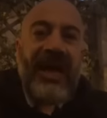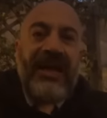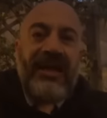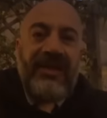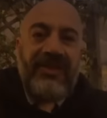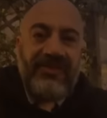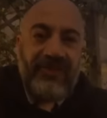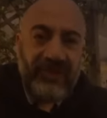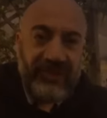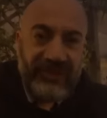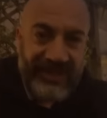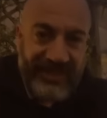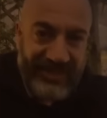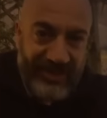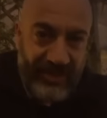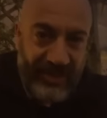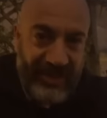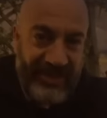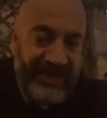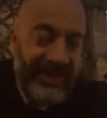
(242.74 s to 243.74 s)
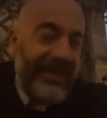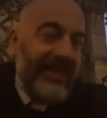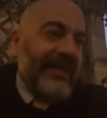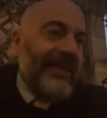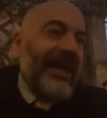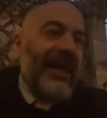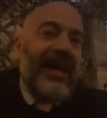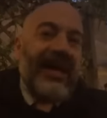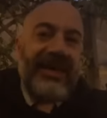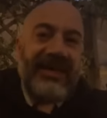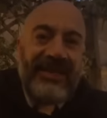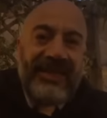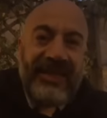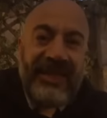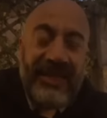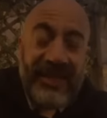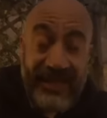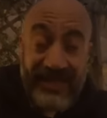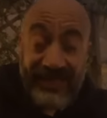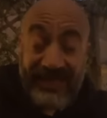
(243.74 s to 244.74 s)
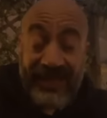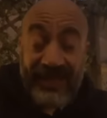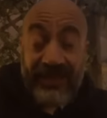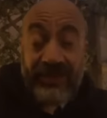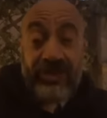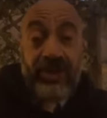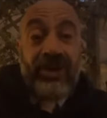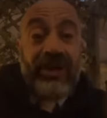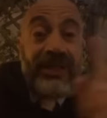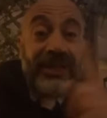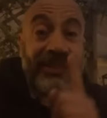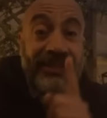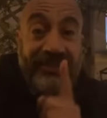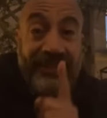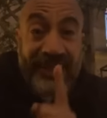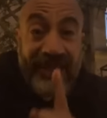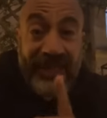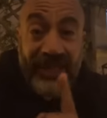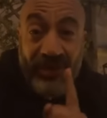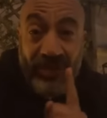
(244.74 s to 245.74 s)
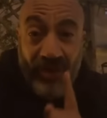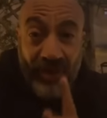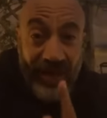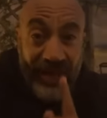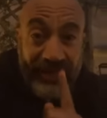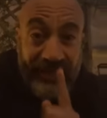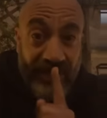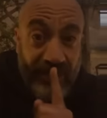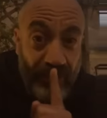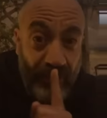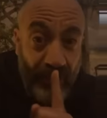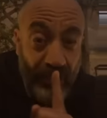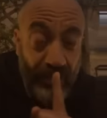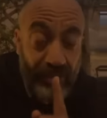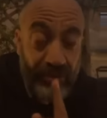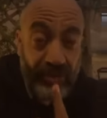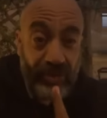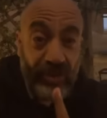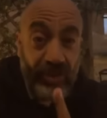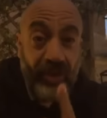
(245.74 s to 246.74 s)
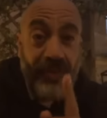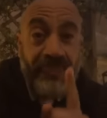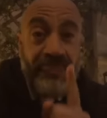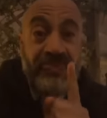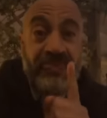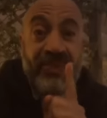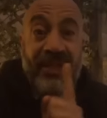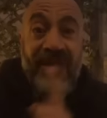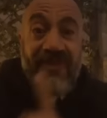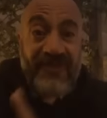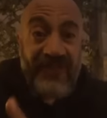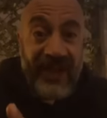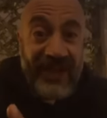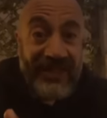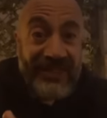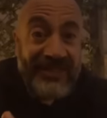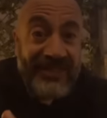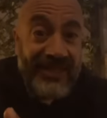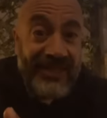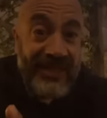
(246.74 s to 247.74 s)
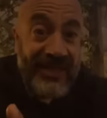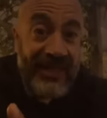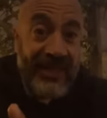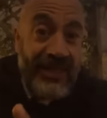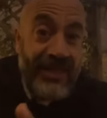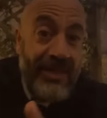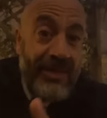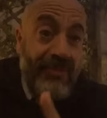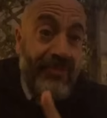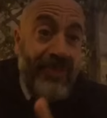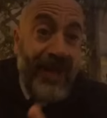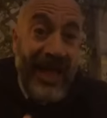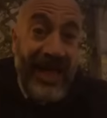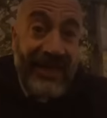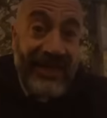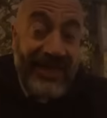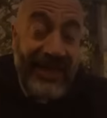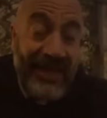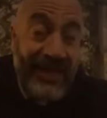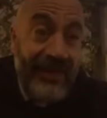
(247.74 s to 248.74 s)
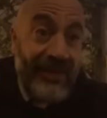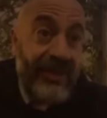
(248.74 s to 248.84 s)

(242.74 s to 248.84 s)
fondazioni sanitarie ed altro, tenendo anche conto che Pfizer paga